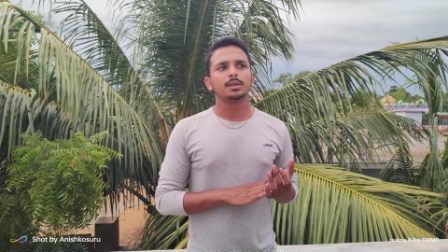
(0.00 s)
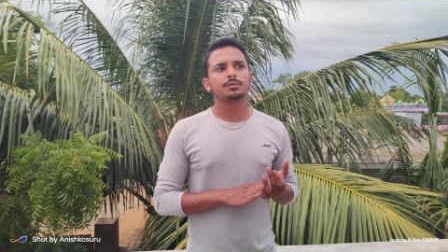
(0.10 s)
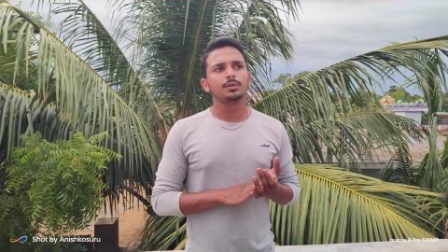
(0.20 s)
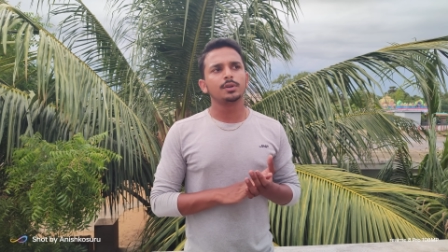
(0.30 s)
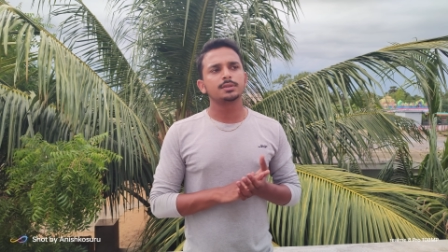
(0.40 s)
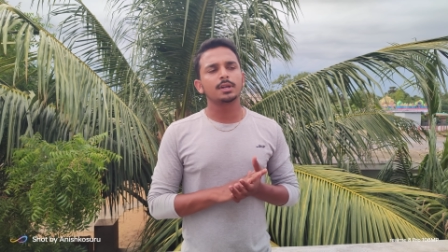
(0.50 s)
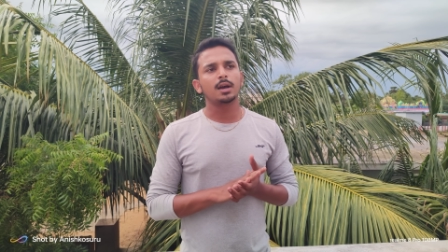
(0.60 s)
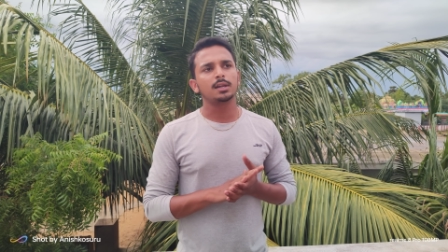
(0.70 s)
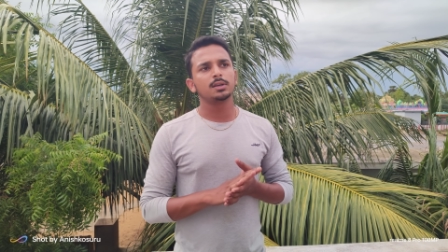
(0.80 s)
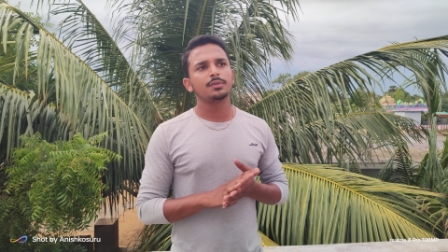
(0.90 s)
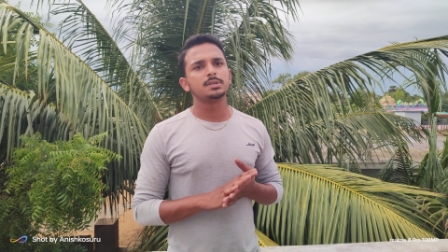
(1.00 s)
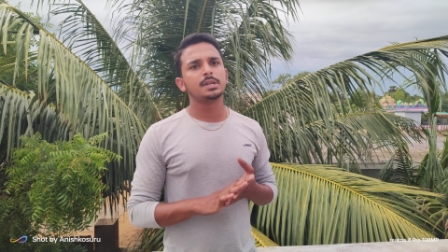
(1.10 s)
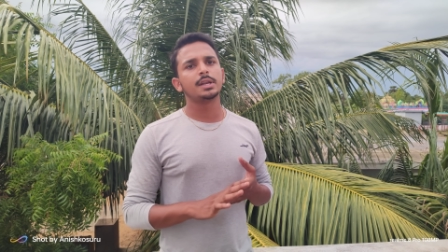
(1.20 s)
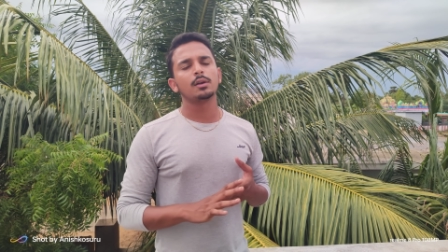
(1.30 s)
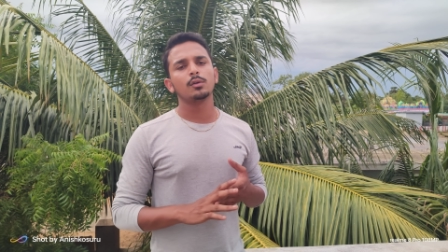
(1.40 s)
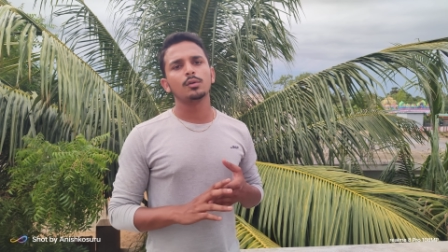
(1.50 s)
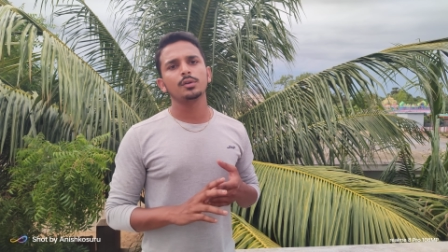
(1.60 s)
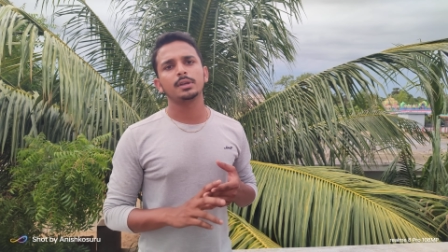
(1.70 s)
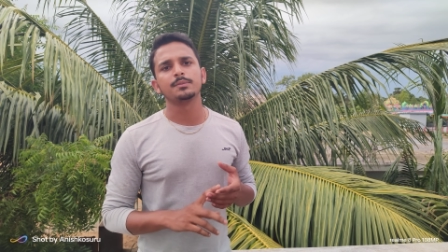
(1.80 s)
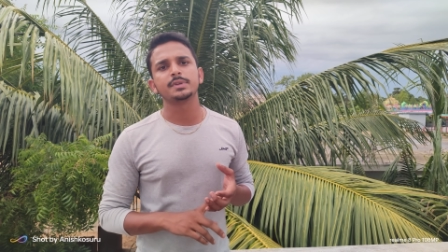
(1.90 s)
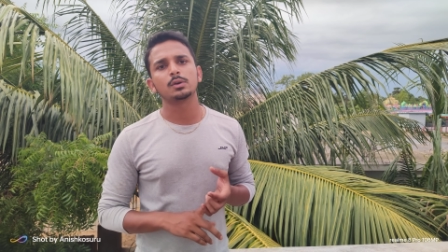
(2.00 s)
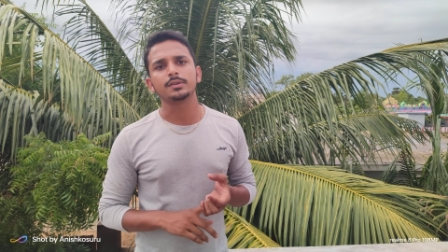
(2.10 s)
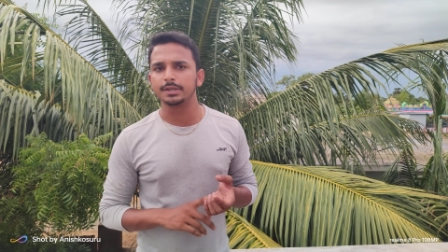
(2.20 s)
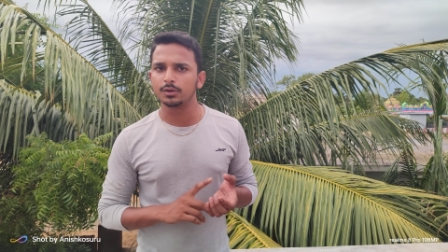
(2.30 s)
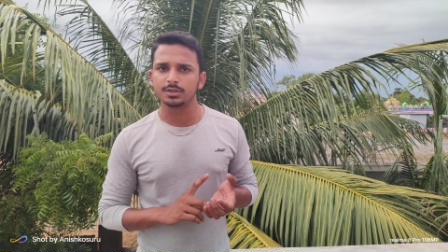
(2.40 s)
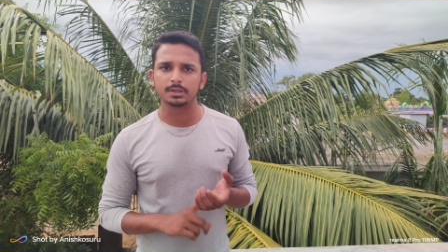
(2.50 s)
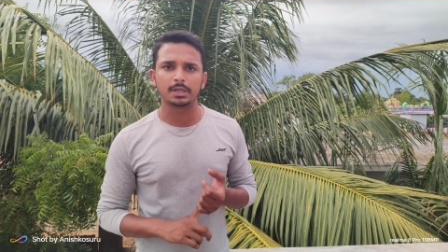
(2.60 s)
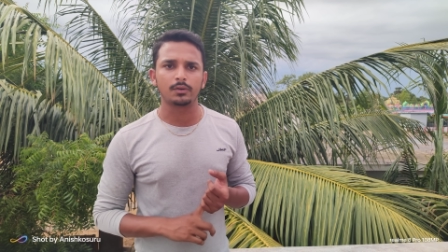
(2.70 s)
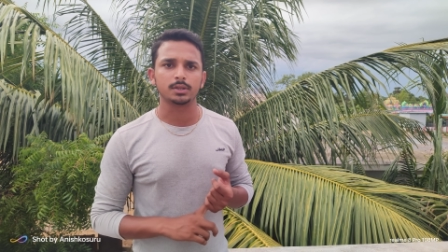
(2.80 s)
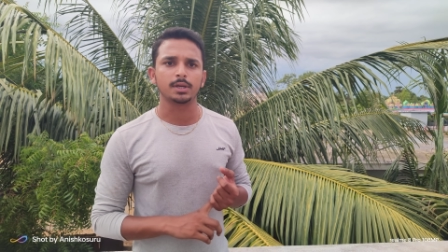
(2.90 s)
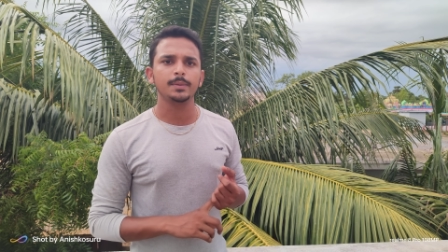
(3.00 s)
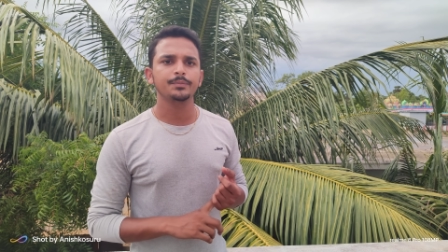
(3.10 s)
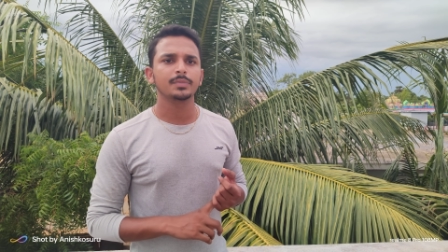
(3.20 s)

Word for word: ఎస్వి యూనివర్సిటీ కాలేజ్ ఆఫ్ ఇంజనీరింగ్లో ఎంసెట్లో సీట్ వచ్చిన తర్వాత